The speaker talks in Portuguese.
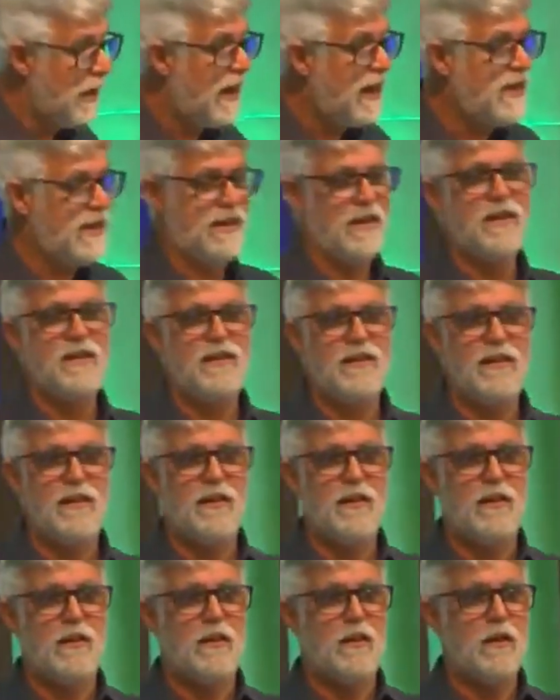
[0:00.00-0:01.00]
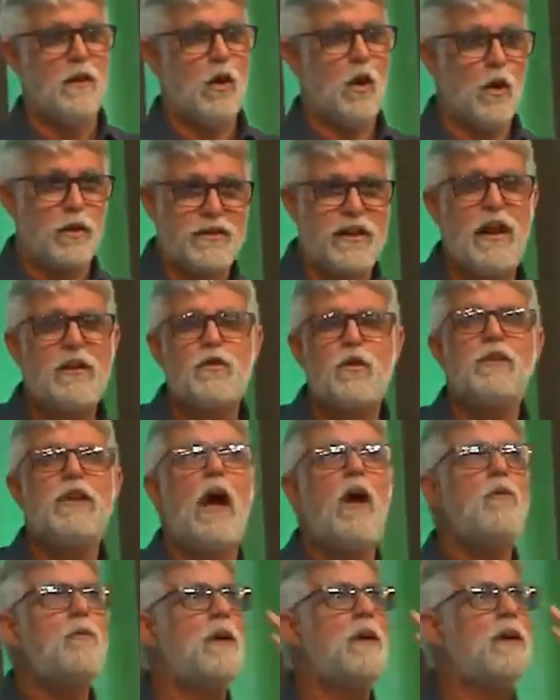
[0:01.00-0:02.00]
bem. O
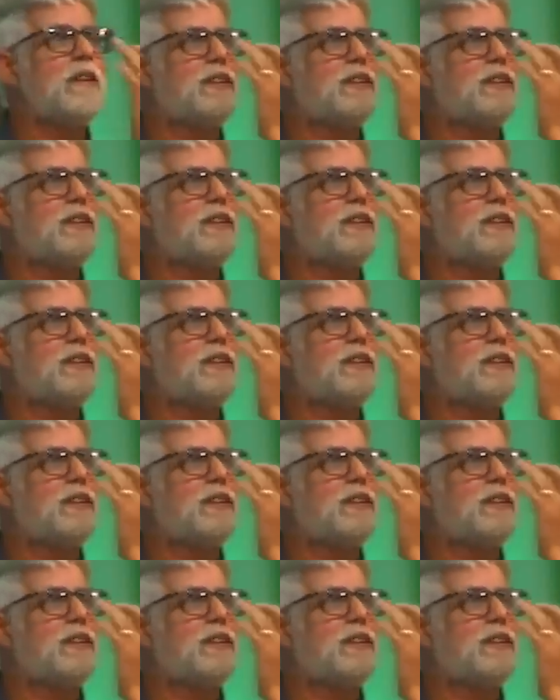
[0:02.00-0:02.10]
texto dá